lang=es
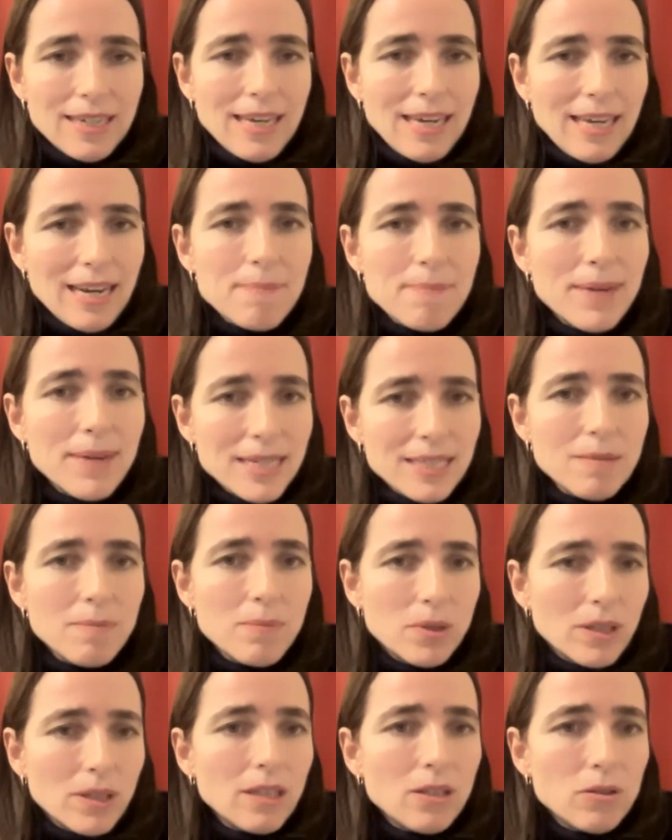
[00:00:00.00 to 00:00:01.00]
era más
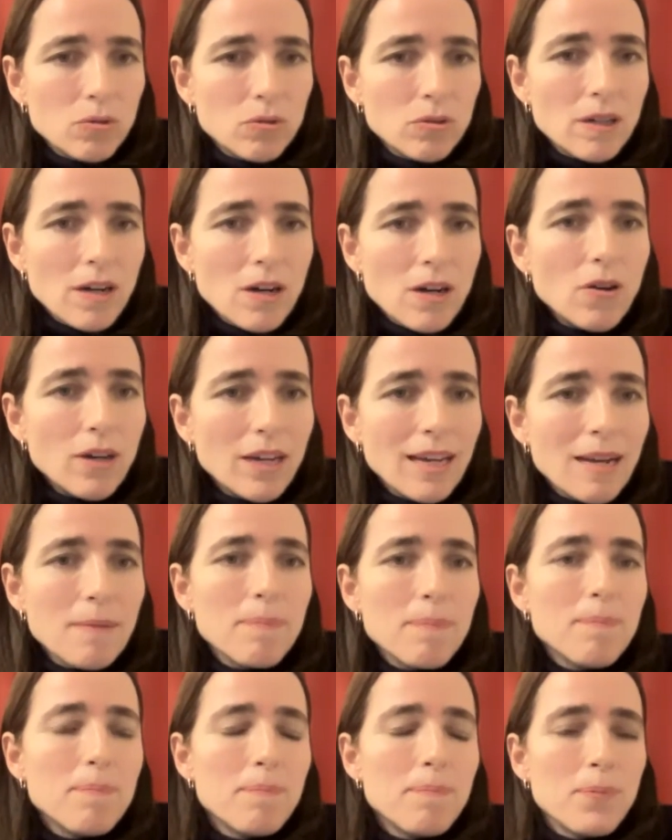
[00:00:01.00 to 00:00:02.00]
importante su trabajo que
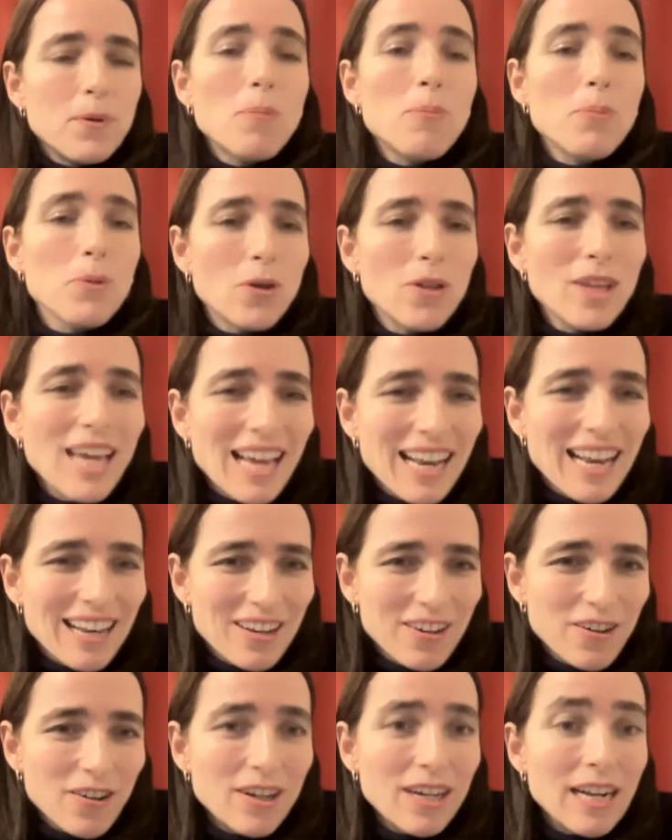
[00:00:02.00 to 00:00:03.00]
el propio de
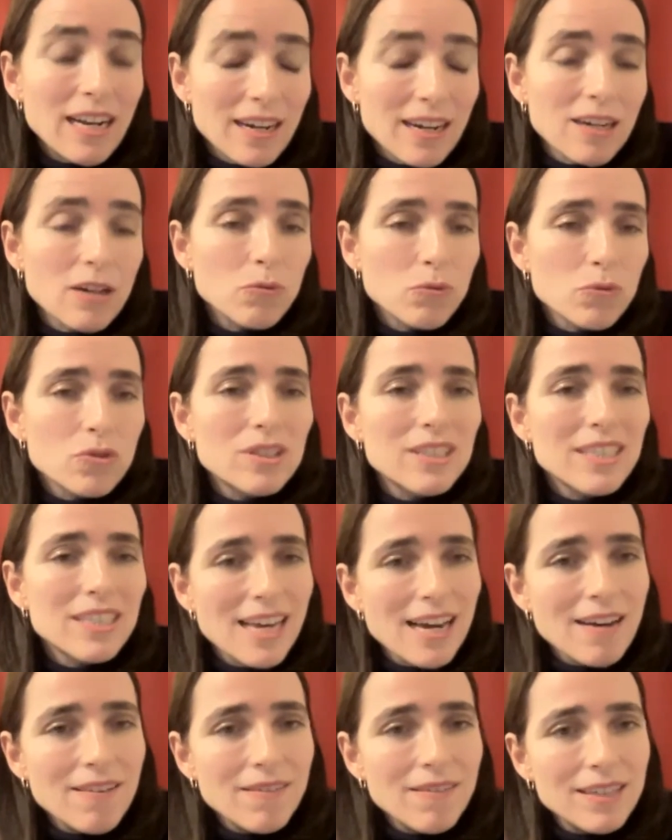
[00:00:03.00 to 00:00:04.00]
él, ¿no? Que él
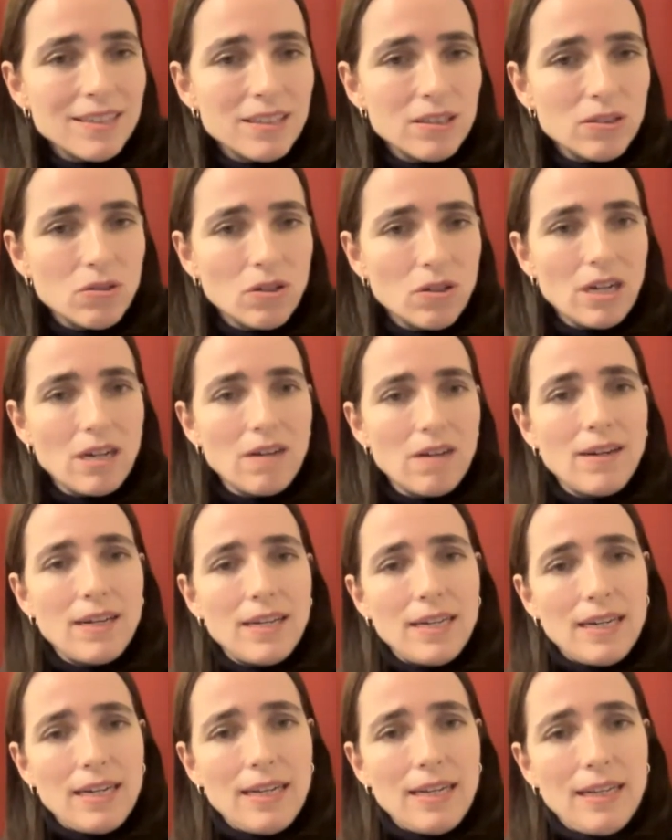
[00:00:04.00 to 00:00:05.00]
renunciaba si
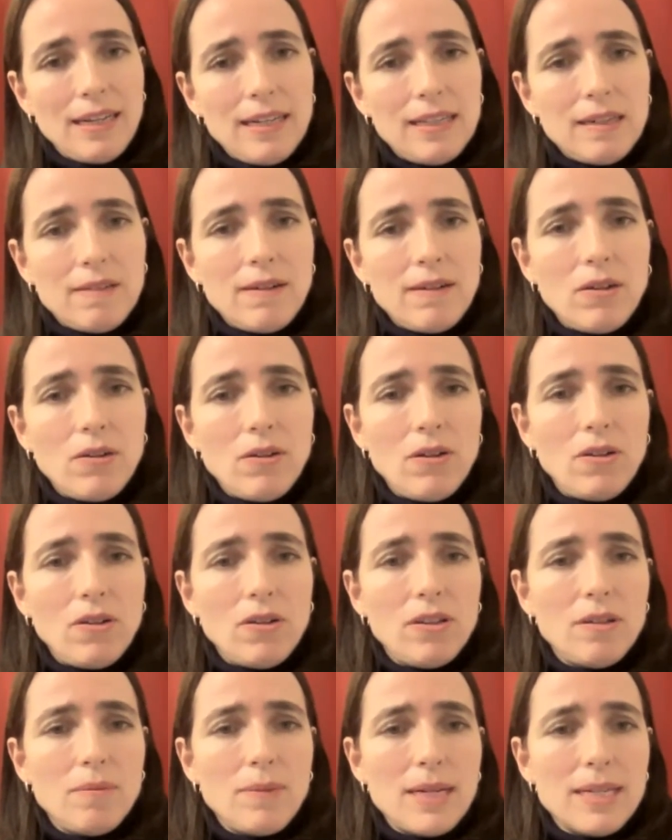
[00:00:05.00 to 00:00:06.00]
tocaban el trabajo de
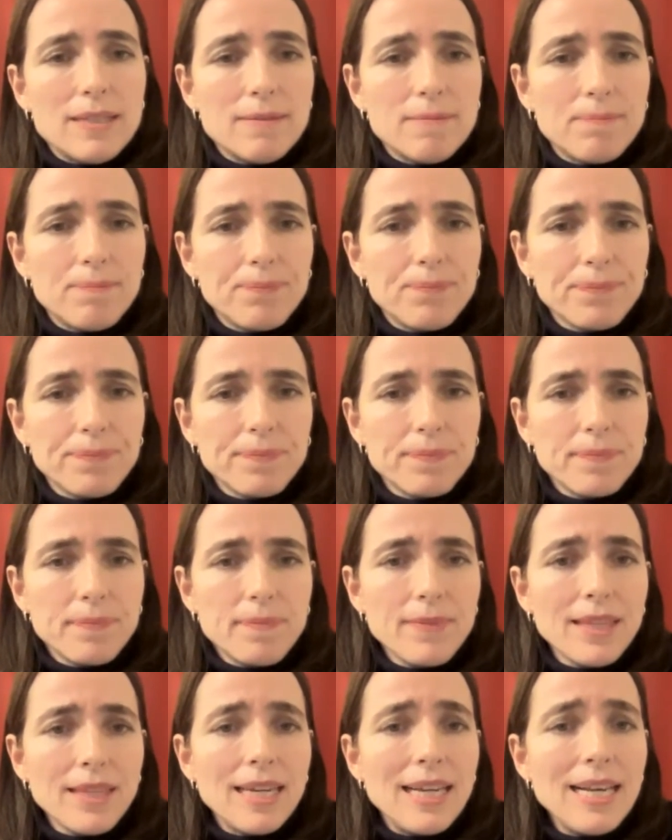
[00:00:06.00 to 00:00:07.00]
los demás.
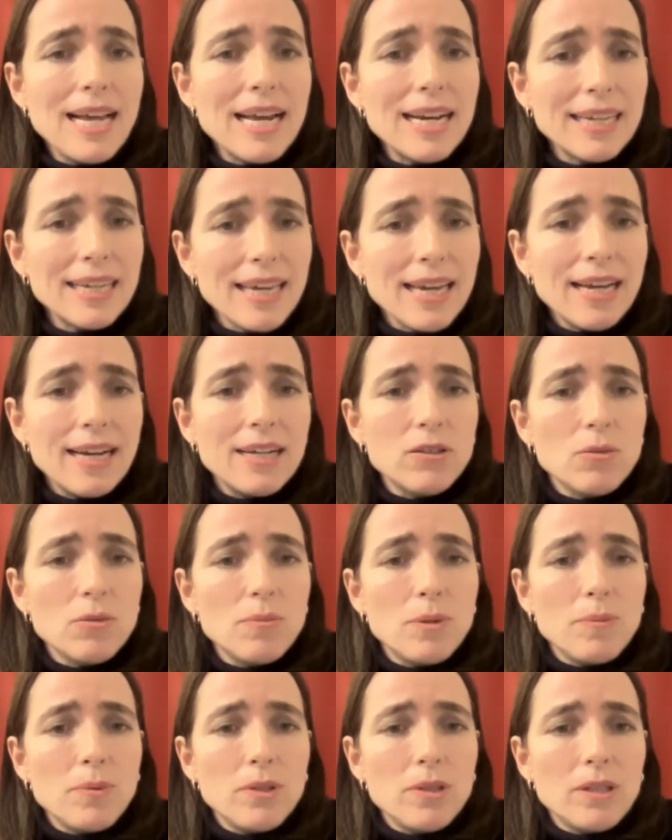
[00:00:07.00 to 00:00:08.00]
Él arriesga
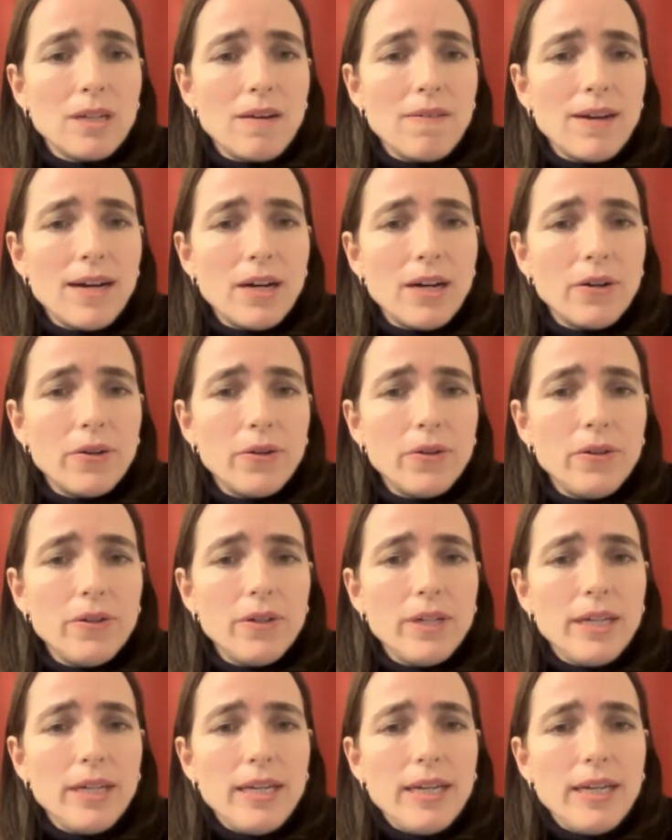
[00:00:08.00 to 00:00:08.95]
su propio trabajo